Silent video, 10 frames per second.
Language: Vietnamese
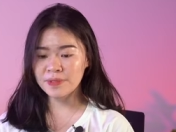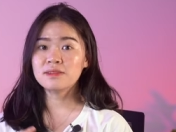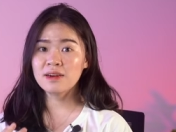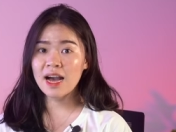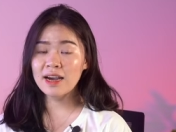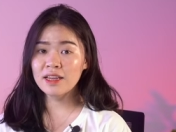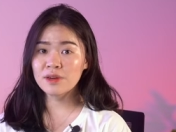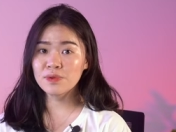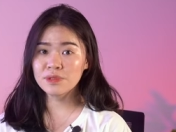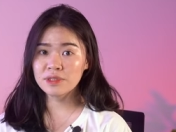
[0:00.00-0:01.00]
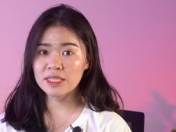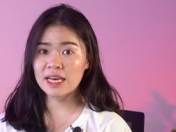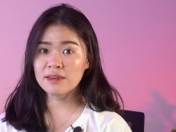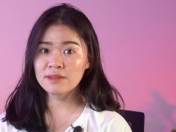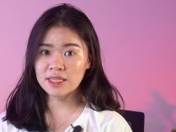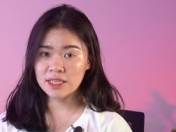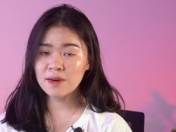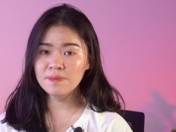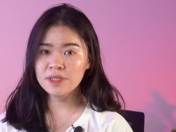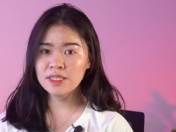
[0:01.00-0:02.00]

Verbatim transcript: Thứ hai là độ trượt giá cực kỳ thấp,